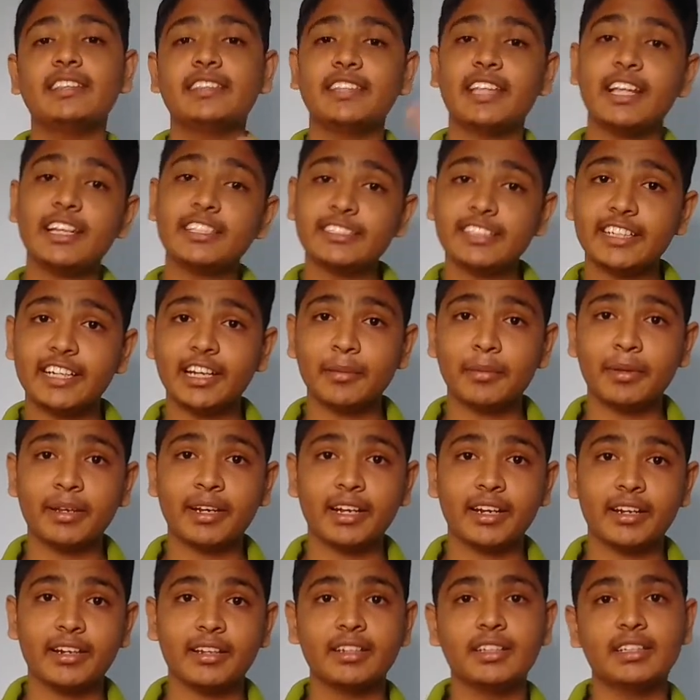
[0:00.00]
তার জায়গা
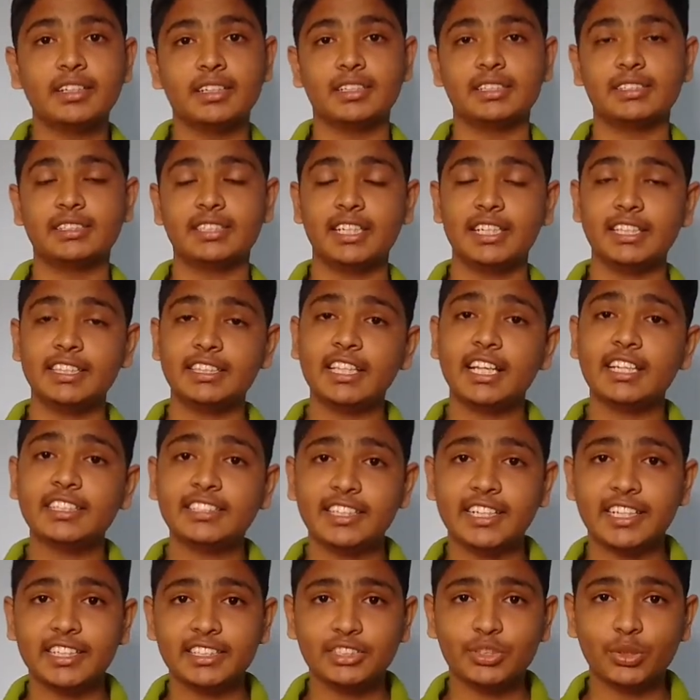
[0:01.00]
মানান সে তার
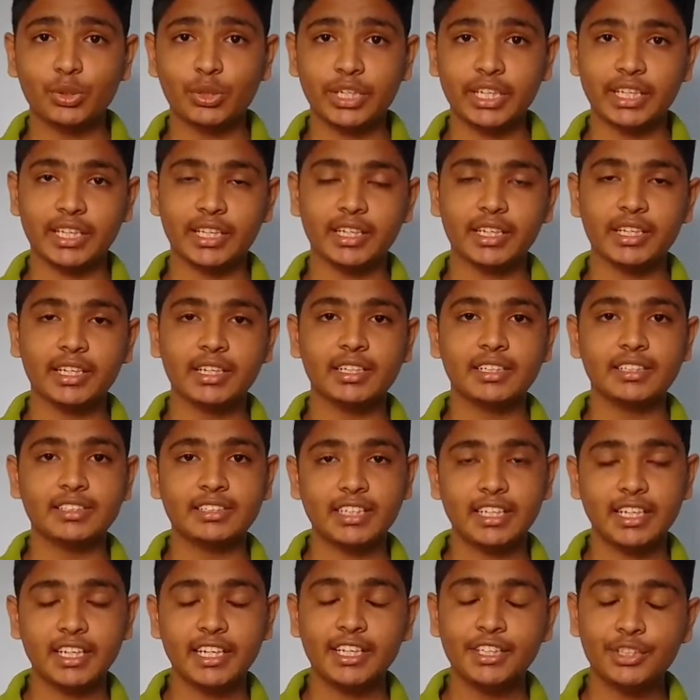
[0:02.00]
জায়গা সঠিক
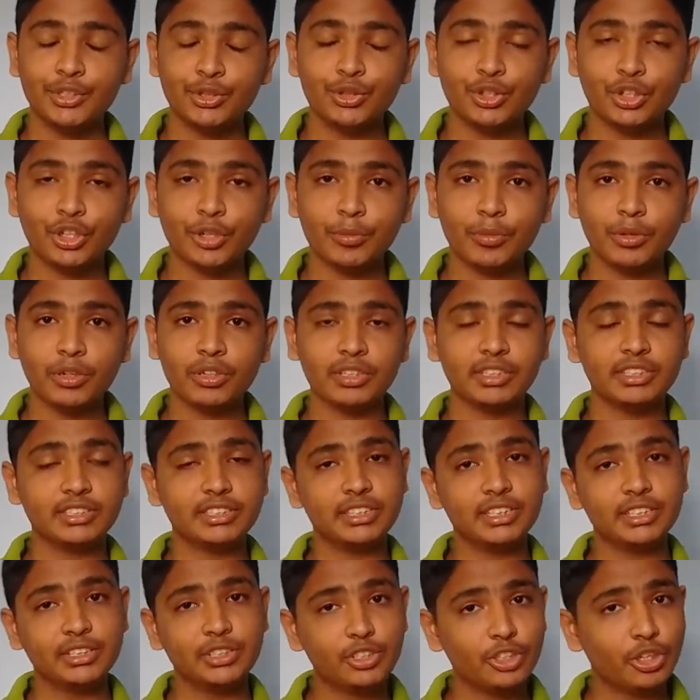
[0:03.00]
সে হিন্দু ধর্ম
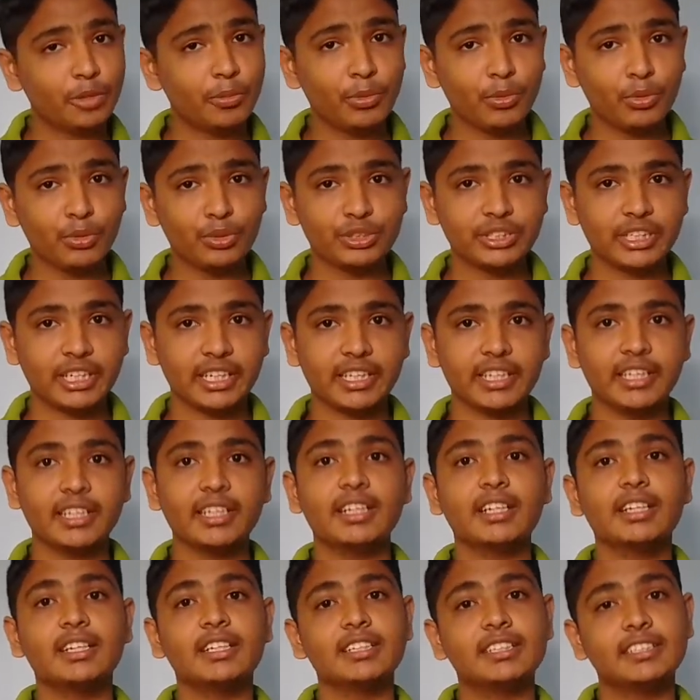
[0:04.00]
হিন্দু ধর্ম অনুসারী
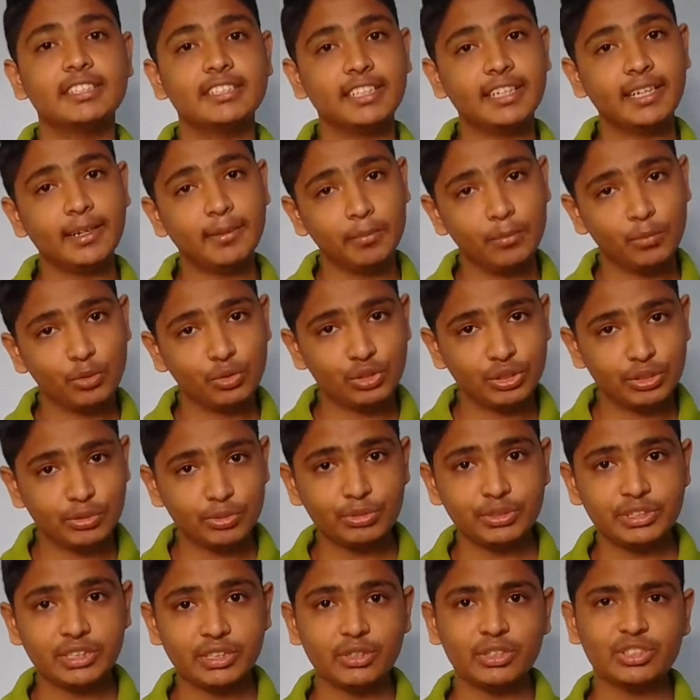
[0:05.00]
সে মূর্তি
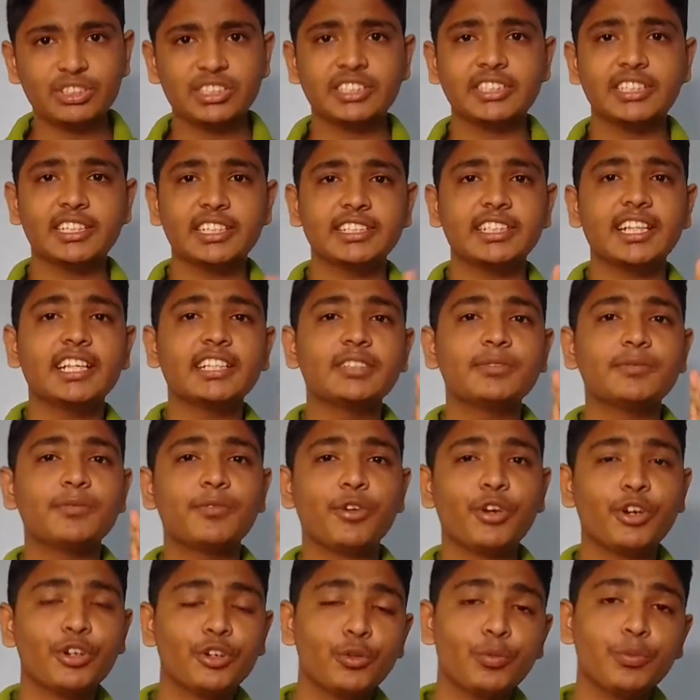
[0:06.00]
পুজো করছে সেটা তার
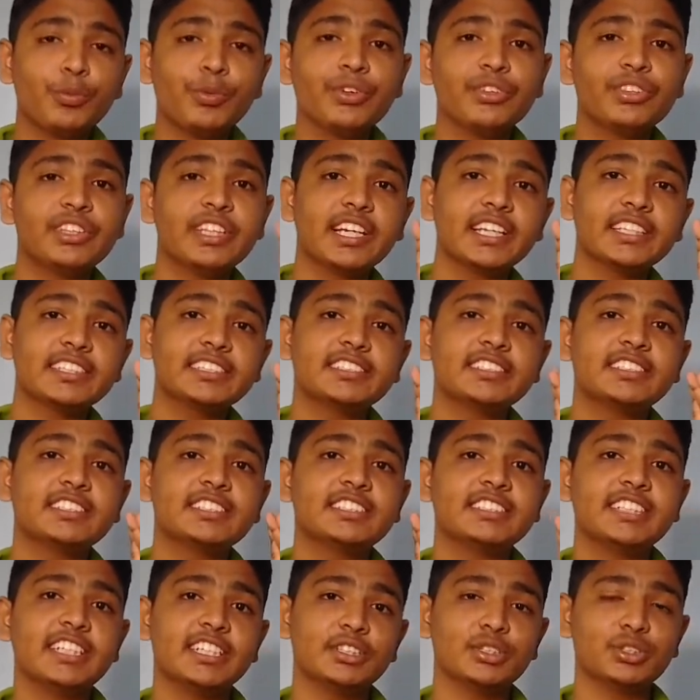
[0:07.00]
পয়েন্ট অফ ভিউ থেকে
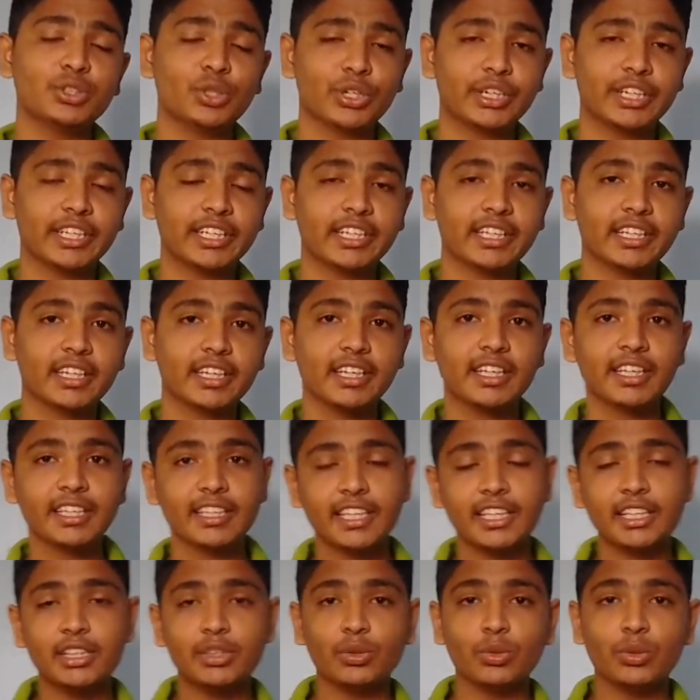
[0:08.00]
সে সঠিক
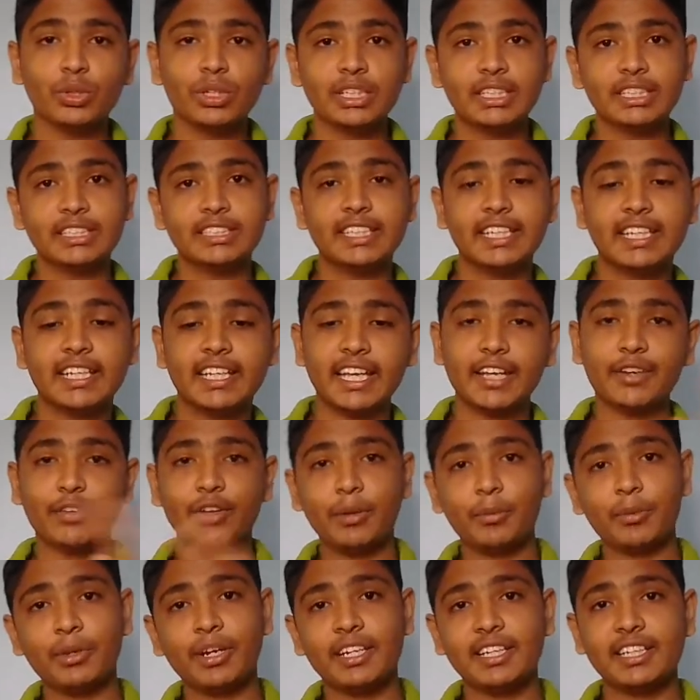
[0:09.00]
কিন্তু সে কেন
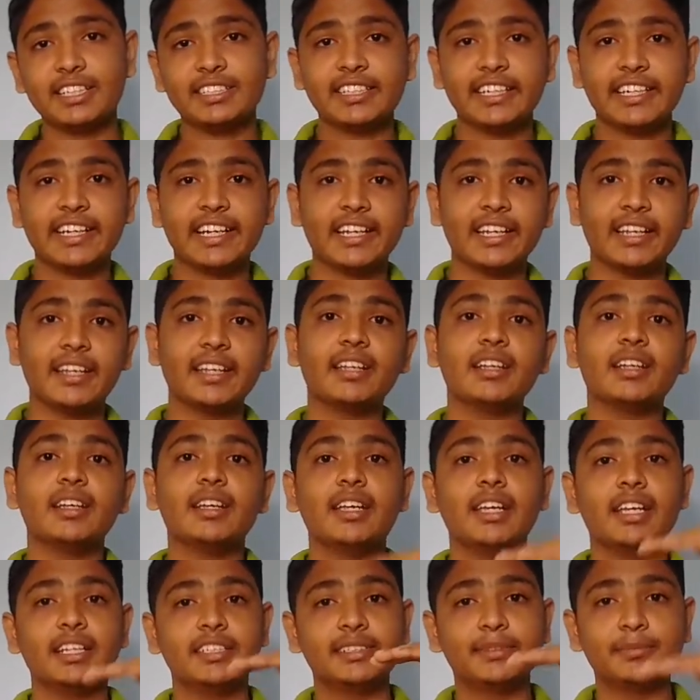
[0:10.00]
এমন একটা জায়গায়
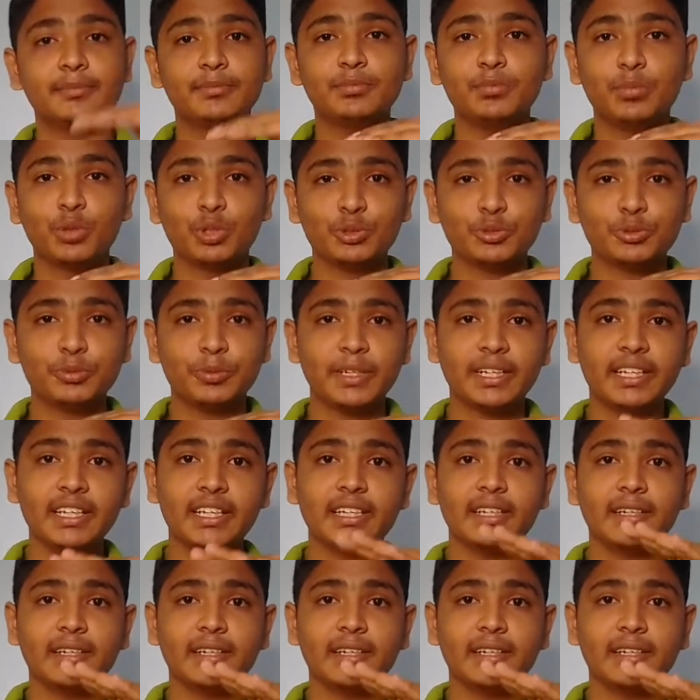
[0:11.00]
এসে বসবে